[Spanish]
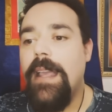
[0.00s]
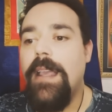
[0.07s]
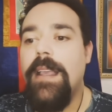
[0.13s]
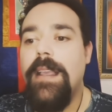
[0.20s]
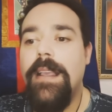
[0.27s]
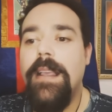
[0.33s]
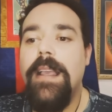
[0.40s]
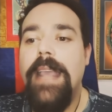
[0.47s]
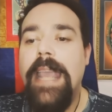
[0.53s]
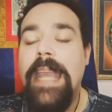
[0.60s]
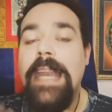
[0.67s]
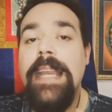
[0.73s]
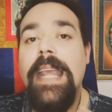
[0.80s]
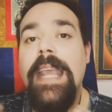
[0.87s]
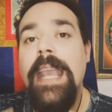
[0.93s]
Eh,
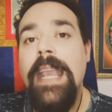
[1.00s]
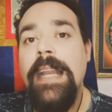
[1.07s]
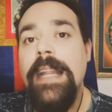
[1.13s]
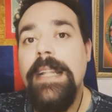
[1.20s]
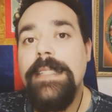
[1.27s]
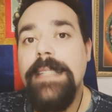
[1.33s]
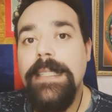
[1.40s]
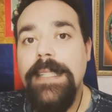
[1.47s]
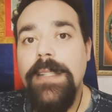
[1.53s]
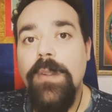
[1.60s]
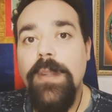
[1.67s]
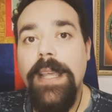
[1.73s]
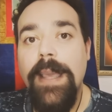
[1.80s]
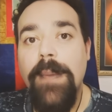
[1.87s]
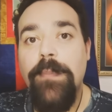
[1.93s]
en, el
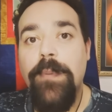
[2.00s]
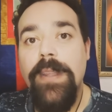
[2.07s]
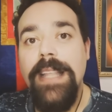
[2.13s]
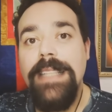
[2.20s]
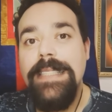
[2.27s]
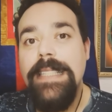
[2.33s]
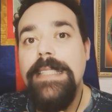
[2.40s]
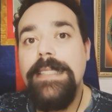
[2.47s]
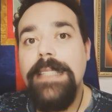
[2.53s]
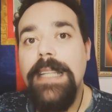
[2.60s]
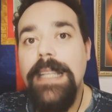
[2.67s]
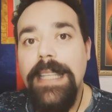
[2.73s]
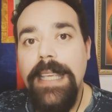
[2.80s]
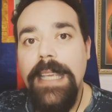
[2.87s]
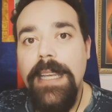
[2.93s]
sentido de que puedas
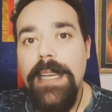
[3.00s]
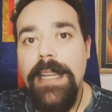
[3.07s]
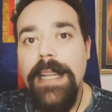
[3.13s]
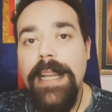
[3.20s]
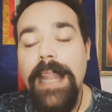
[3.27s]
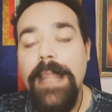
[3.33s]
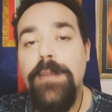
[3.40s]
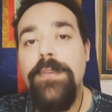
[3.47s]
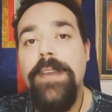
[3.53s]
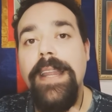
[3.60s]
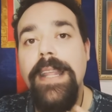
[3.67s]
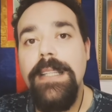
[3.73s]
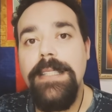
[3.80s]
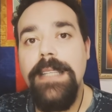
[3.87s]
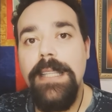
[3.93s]
distinguir la
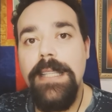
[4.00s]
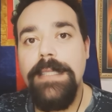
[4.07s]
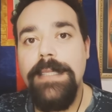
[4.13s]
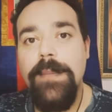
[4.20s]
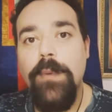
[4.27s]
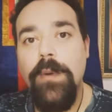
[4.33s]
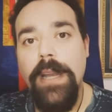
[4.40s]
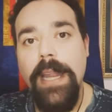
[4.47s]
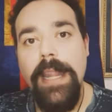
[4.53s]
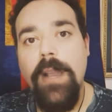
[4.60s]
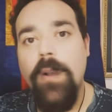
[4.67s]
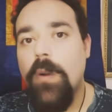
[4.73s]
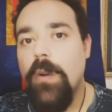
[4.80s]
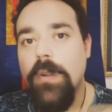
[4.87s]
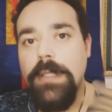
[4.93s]
diferencia de esta
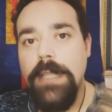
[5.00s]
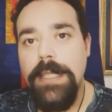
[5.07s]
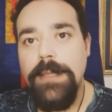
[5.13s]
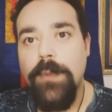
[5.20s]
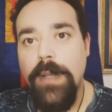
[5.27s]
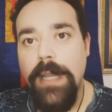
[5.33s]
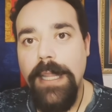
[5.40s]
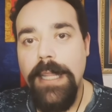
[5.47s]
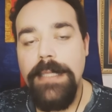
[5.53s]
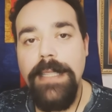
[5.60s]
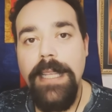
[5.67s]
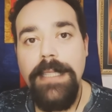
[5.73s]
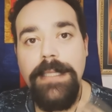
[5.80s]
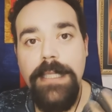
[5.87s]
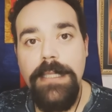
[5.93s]
moneda con otras monedas
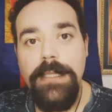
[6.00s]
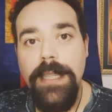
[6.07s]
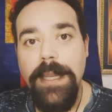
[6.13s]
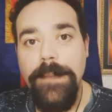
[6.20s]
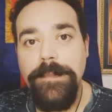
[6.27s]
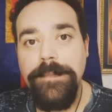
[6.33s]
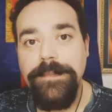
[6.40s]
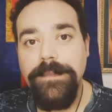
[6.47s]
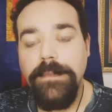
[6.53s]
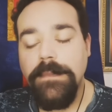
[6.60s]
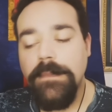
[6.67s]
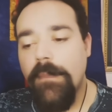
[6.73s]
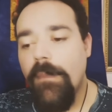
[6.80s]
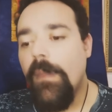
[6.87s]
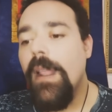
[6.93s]
que existen.
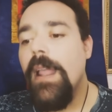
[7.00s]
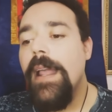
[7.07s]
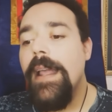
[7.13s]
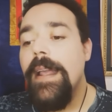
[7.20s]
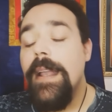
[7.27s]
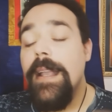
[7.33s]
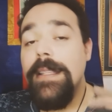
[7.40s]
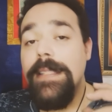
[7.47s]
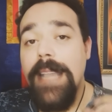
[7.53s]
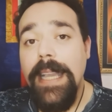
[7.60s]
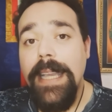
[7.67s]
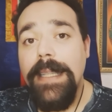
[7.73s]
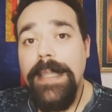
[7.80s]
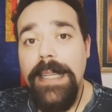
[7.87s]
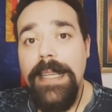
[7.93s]

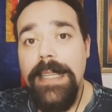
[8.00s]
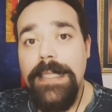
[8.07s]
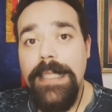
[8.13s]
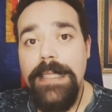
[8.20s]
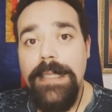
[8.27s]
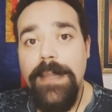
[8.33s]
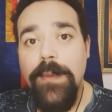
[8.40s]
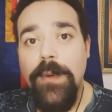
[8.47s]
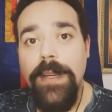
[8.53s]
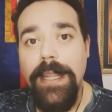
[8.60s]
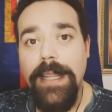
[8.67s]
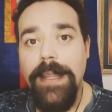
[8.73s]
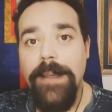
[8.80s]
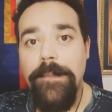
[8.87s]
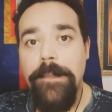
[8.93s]
Ya que tengas esta
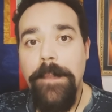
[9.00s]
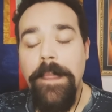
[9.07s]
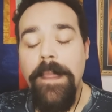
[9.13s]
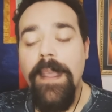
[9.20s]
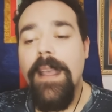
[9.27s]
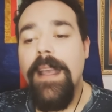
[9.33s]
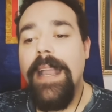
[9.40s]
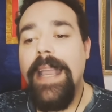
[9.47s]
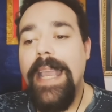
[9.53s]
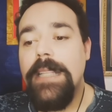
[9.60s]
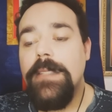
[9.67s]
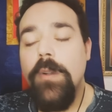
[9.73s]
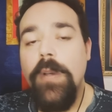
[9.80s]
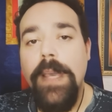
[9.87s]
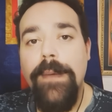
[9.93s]
moneda, ¿qué
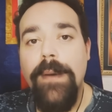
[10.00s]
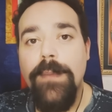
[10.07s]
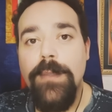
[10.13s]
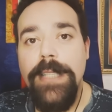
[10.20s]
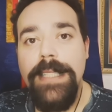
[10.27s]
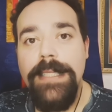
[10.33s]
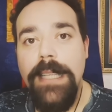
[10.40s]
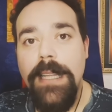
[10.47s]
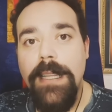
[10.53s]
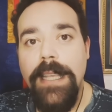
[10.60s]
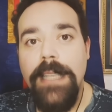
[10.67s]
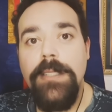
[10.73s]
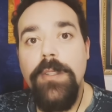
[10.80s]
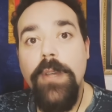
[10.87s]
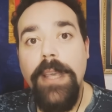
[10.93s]
es lo que vamos a hacer?
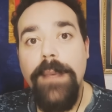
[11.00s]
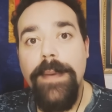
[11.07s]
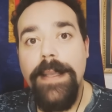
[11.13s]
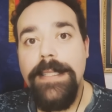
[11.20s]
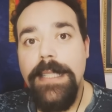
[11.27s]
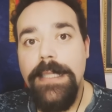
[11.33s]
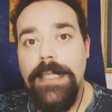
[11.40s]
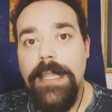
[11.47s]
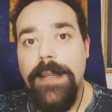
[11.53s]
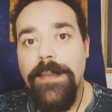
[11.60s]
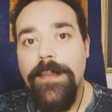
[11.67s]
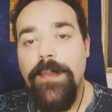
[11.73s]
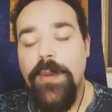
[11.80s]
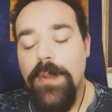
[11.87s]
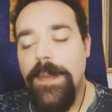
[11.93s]
¿Qué es lo que vas a
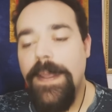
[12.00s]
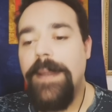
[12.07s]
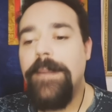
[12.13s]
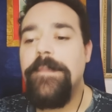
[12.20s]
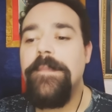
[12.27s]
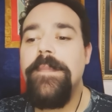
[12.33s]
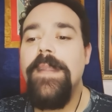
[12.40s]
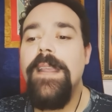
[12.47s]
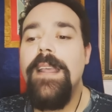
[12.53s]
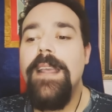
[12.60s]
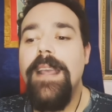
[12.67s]
hacer? Muy bien.